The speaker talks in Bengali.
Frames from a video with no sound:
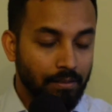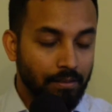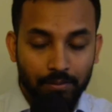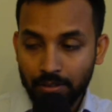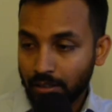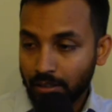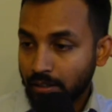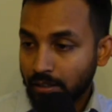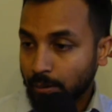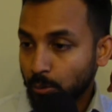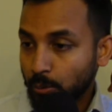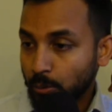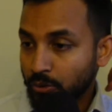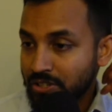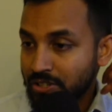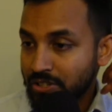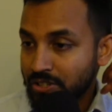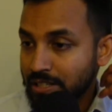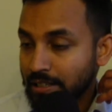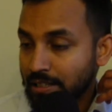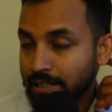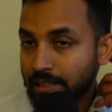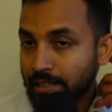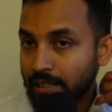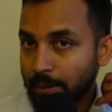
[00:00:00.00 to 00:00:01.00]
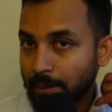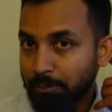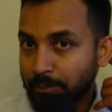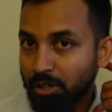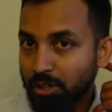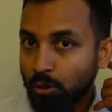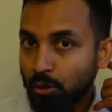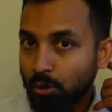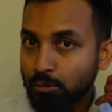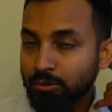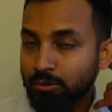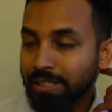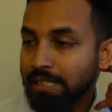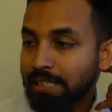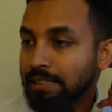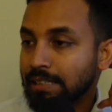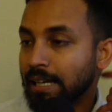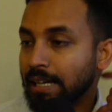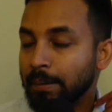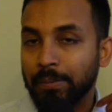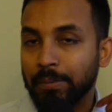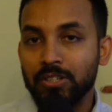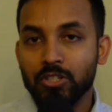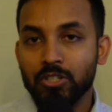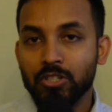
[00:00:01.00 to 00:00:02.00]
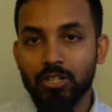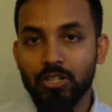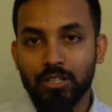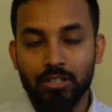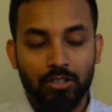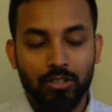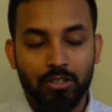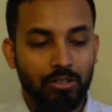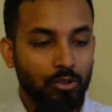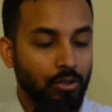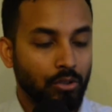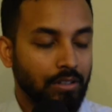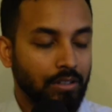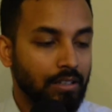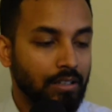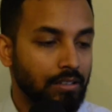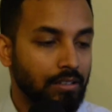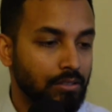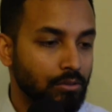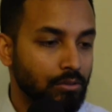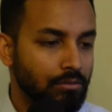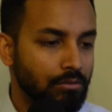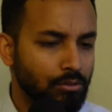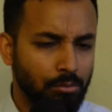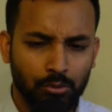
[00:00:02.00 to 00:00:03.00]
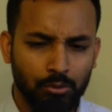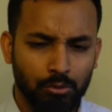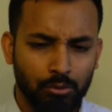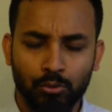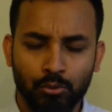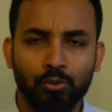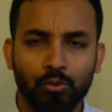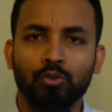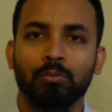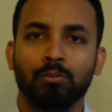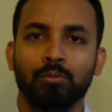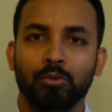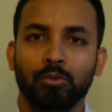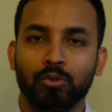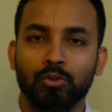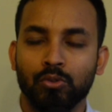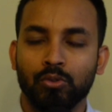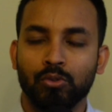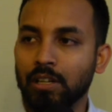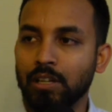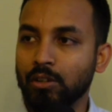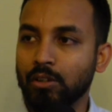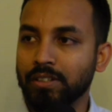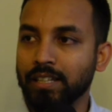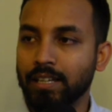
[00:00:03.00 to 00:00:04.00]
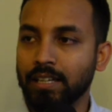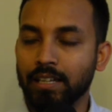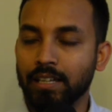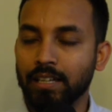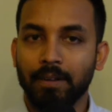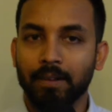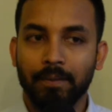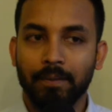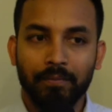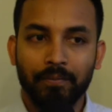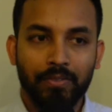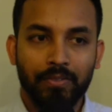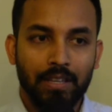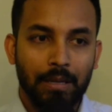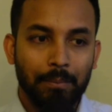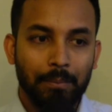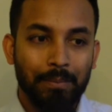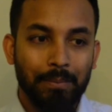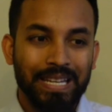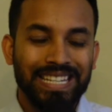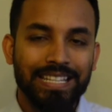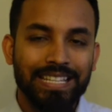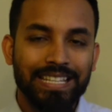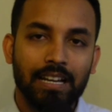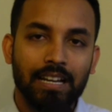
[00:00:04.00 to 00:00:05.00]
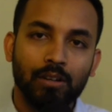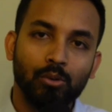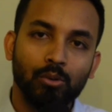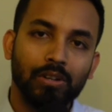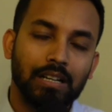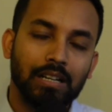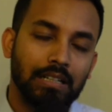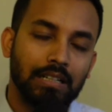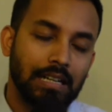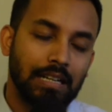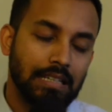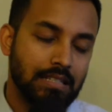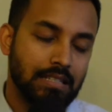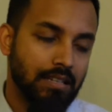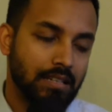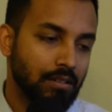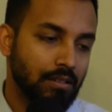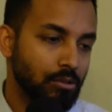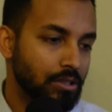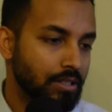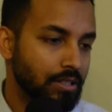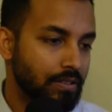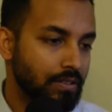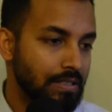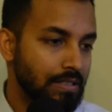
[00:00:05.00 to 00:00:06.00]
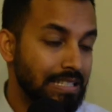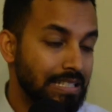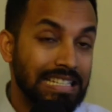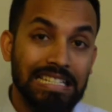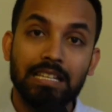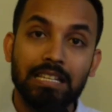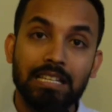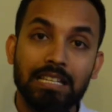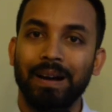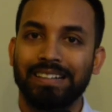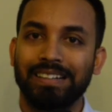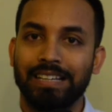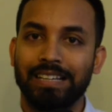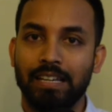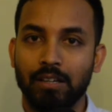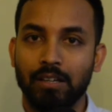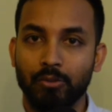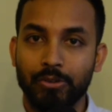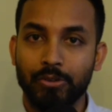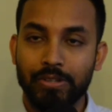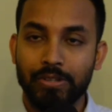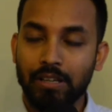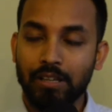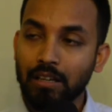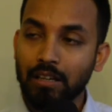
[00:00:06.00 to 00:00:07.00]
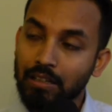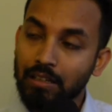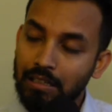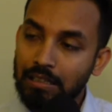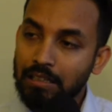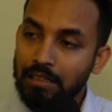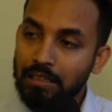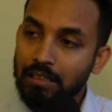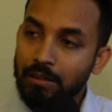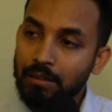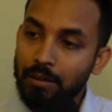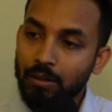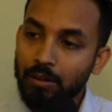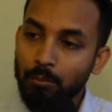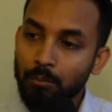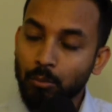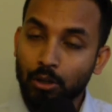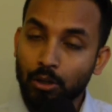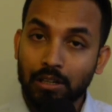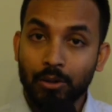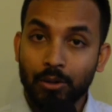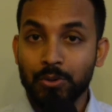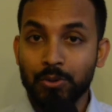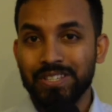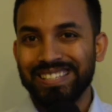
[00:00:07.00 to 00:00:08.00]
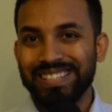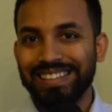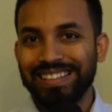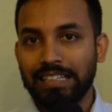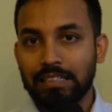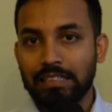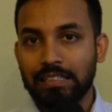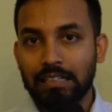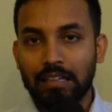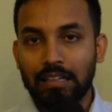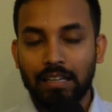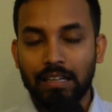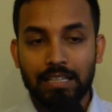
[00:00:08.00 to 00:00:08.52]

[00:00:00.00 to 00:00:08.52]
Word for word: এবং রিসেন্টলি আপনারা হয়তো জেনে থাকবেন যে সরকার সমস্ত তথ্য মন্ত্রণালয় থেকে মিডিয়াগুলার কাছে হইতেছে চিঠি পাঠাই হয়েছে বলা হয়েছে তাদেরকে যে